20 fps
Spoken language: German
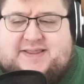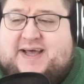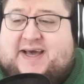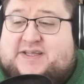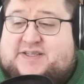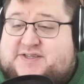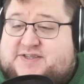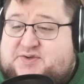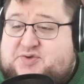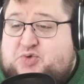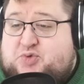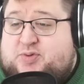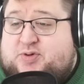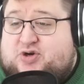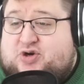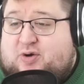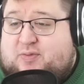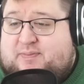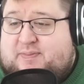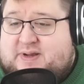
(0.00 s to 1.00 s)
Dazu
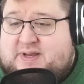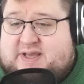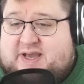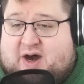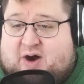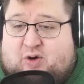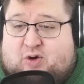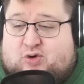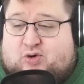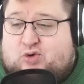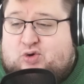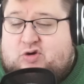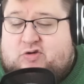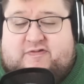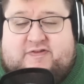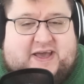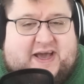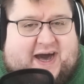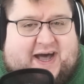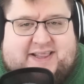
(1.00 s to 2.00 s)
bekommt man ja auch
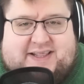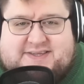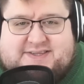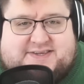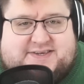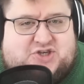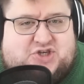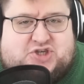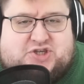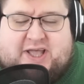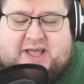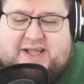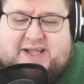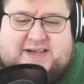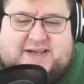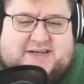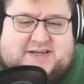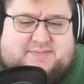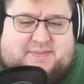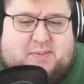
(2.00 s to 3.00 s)
irgendwie alles
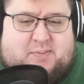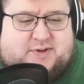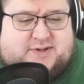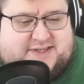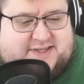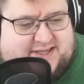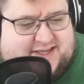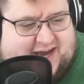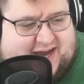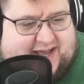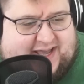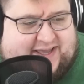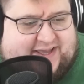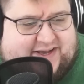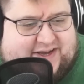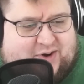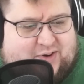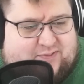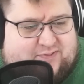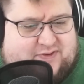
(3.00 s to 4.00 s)
gestellt, man muss sich
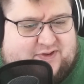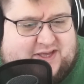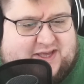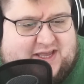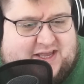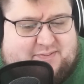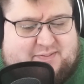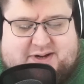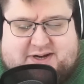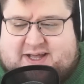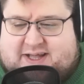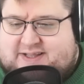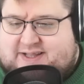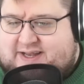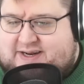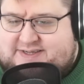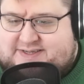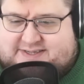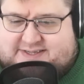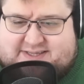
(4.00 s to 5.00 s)
einkaufen gehen, man hat
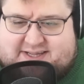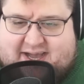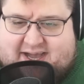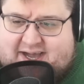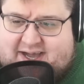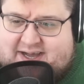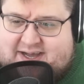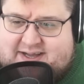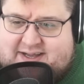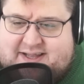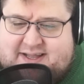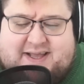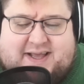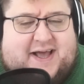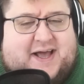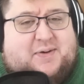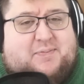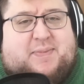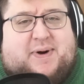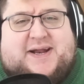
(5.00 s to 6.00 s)
alles da,
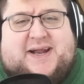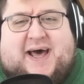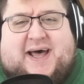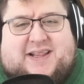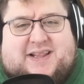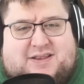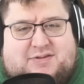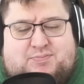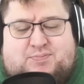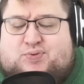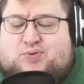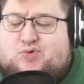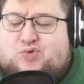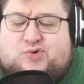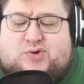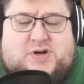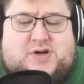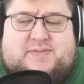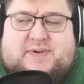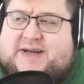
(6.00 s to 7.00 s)
man hat einen
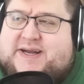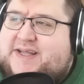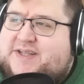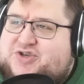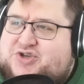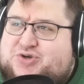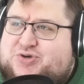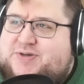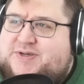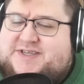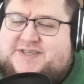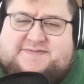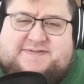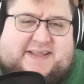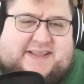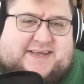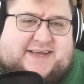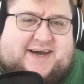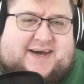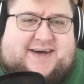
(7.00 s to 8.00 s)
Pool, man hat schönes
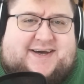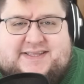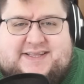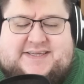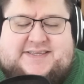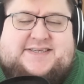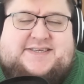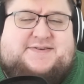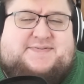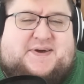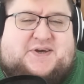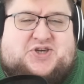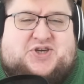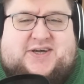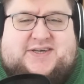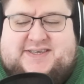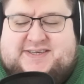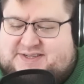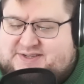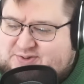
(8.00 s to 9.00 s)
Wetter. Das ist
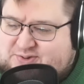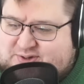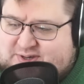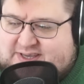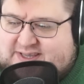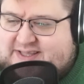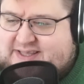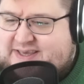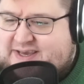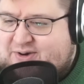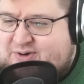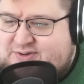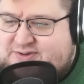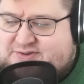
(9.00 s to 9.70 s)
wahrscheinlich so richtig auch